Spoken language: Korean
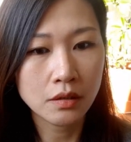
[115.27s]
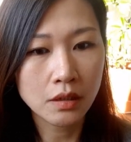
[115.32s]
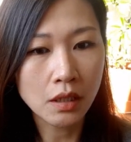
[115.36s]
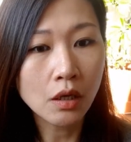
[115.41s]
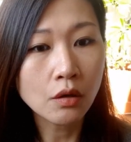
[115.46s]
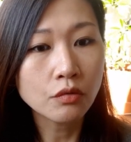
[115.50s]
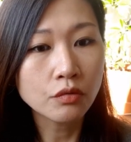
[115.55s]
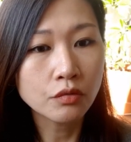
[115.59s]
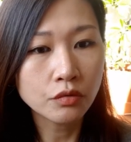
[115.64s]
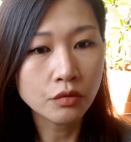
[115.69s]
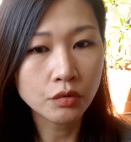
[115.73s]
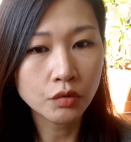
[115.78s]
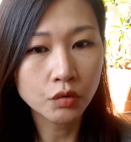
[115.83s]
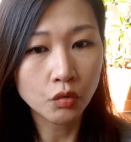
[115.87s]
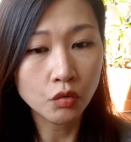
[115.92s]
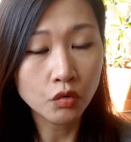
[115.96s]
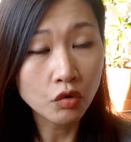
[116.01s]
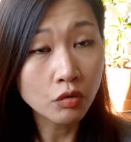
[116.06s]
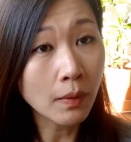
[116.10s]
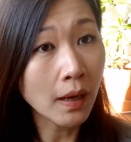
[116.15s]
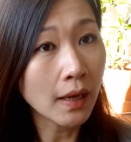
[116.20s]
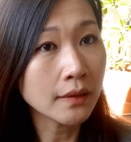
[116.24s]
짜고
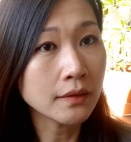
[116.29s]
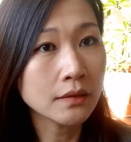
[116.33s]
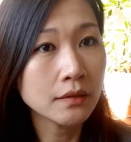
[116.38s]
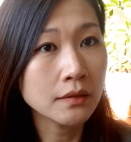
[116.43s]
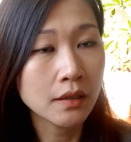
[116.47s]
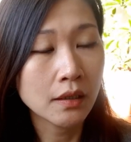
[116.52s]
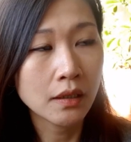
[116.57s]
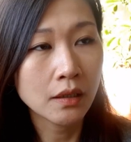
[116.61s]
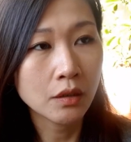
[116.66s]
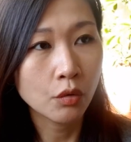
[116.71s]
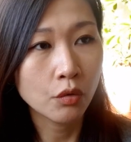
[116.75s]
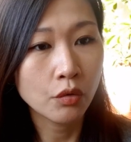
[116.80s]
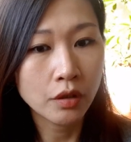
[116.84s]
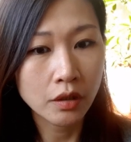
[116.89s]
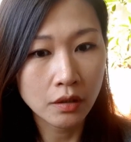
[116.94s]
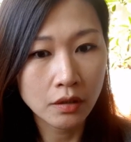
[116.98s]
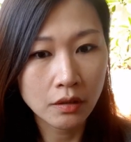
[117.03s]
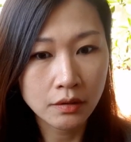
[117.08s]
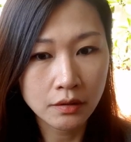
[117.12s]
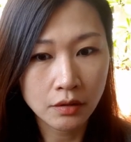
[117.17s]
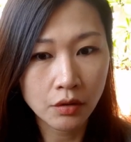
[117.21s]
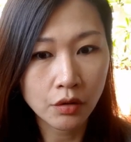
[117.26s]
종류 많은데
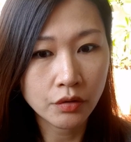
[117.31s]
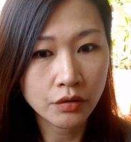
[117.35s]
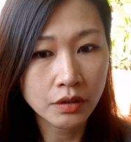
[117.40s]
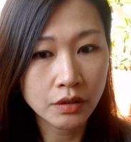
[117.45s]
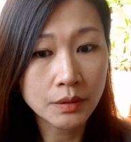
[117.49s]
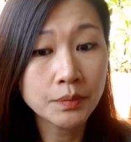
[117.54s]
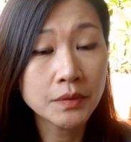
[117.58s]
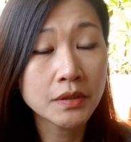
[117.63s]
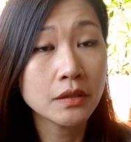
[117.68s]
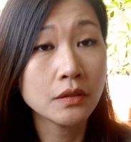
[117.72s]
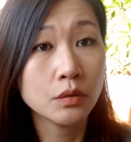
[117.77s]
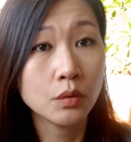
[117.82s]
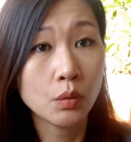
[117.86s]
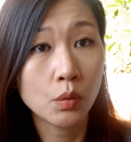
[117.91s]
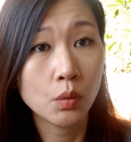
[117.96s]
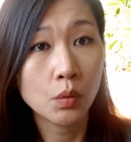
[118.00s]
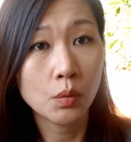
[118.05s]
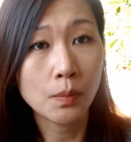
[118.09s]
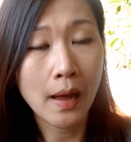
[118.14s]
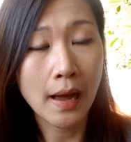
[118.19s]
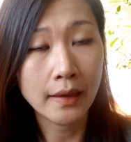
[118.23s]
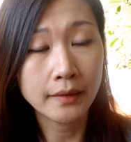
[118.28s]
독일 그런
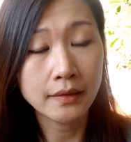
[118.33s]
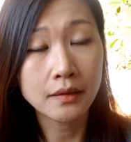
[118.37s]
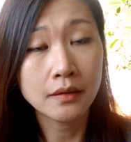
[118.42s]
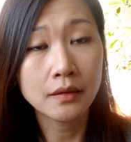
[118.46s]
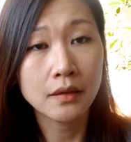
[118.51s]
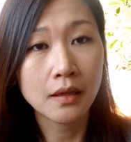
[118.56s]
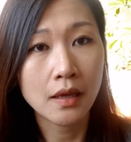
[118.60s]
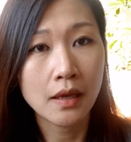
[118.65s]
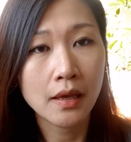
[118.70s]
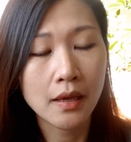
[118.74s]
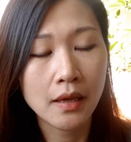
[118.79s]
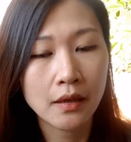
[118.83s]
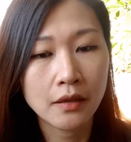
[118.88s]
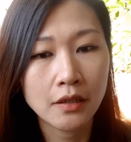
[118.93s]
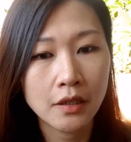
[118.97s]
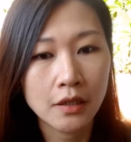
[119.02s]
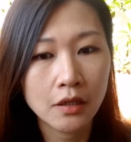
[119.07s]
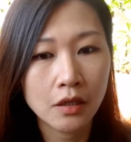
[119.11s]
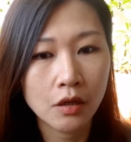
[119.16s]
칩스도 많은데